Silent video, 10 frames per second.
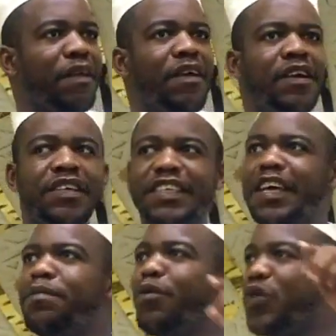
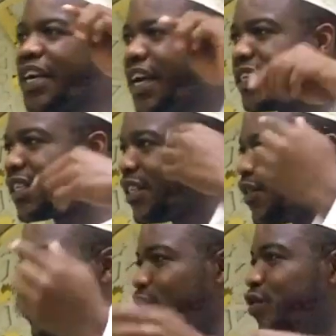saibam que esses
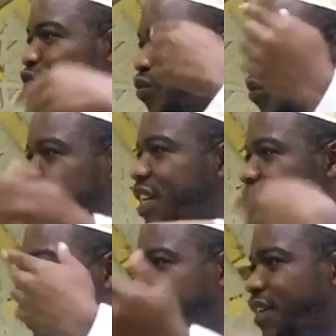vossos
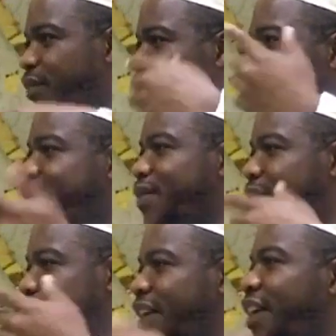dias que vocês
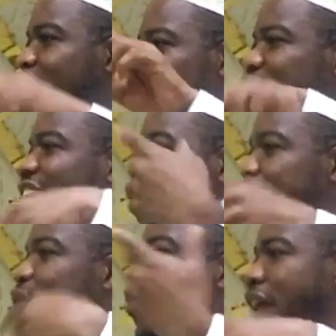vivem, no
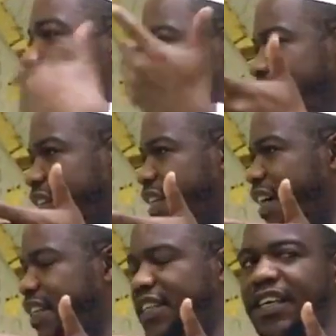Dawilu
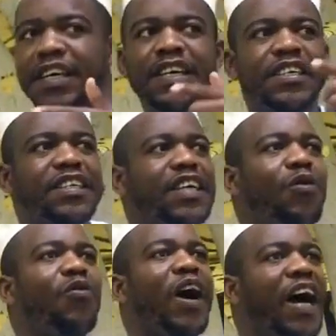nas,
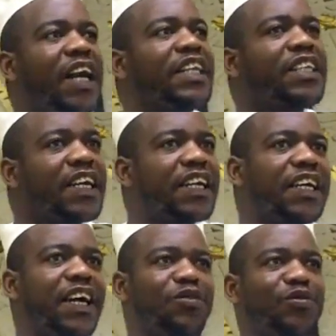são
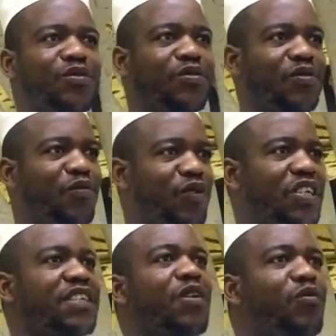alternados. Você
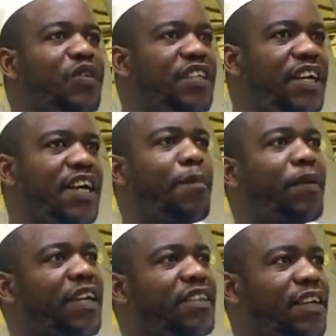tem um dia
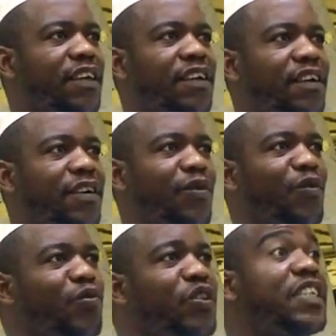para ti,
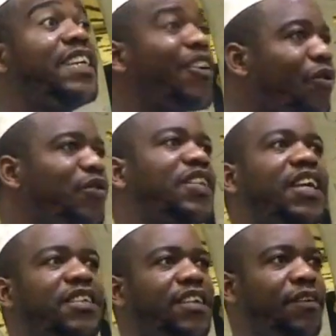um dia contra
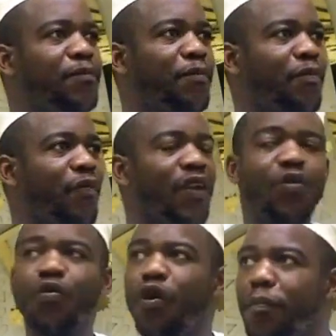ti.
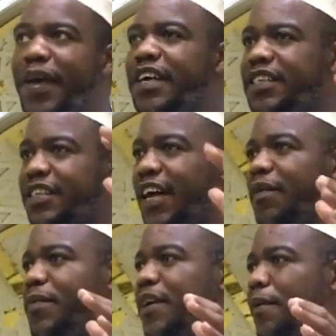O homem que
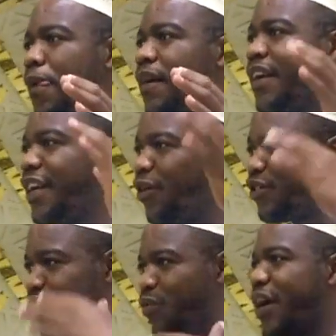sabe que
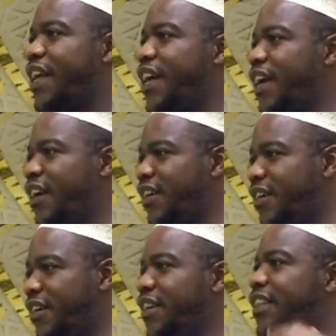hoje eu ganhei,
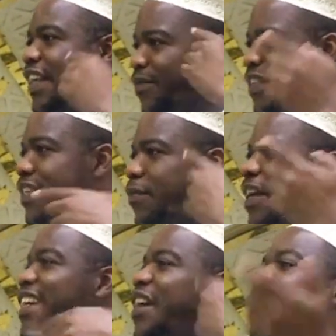deve saber
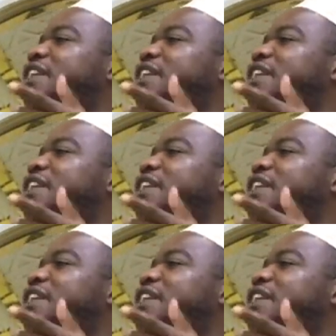que amanhã eu